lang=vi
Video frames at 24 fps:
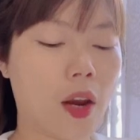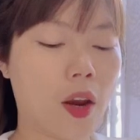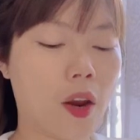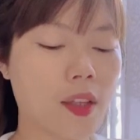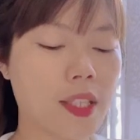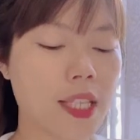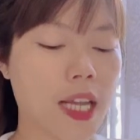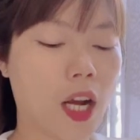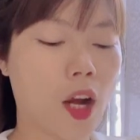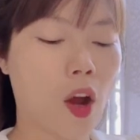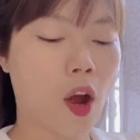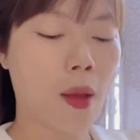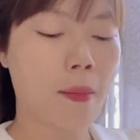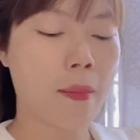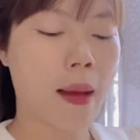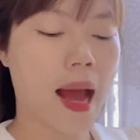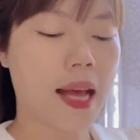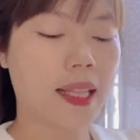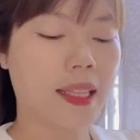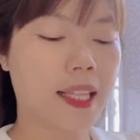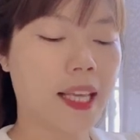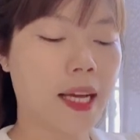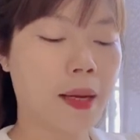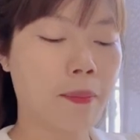Nó sẽ gọi
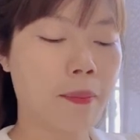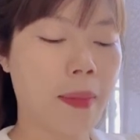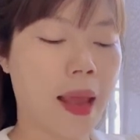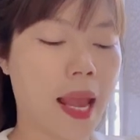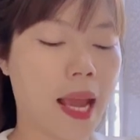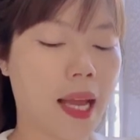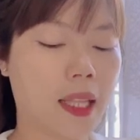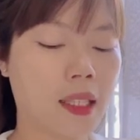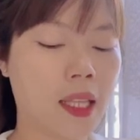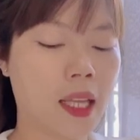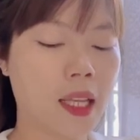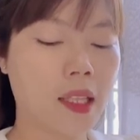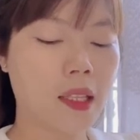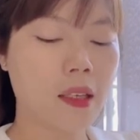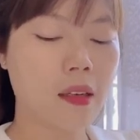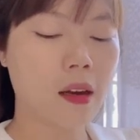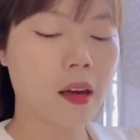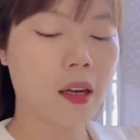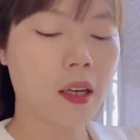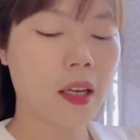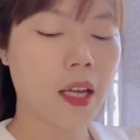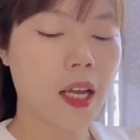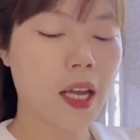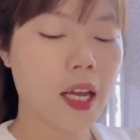bà tiếng mẹ thân
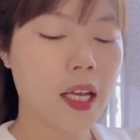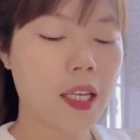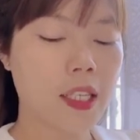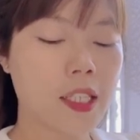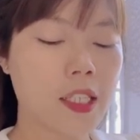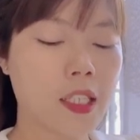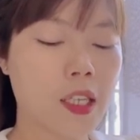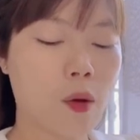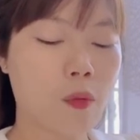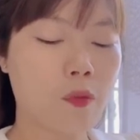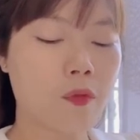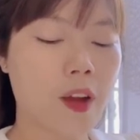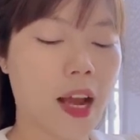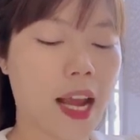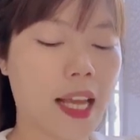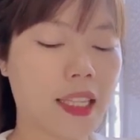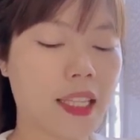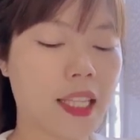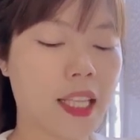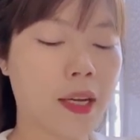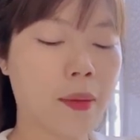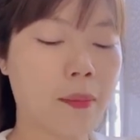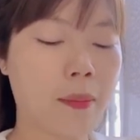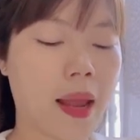thương, chứ không
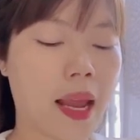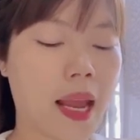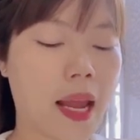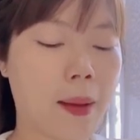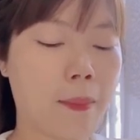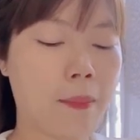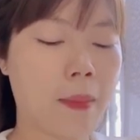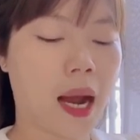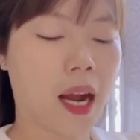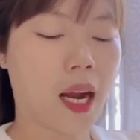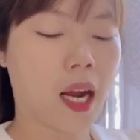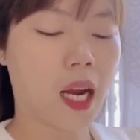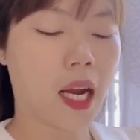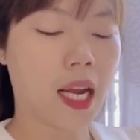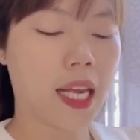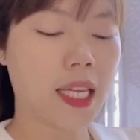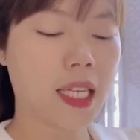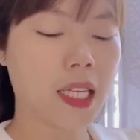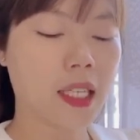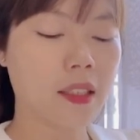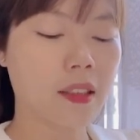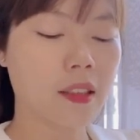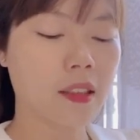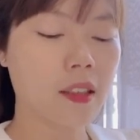phải tiếng mẹ bằng
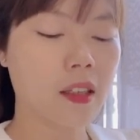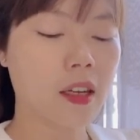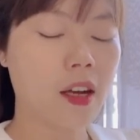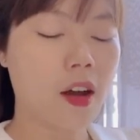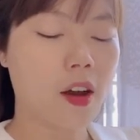kính ngữ,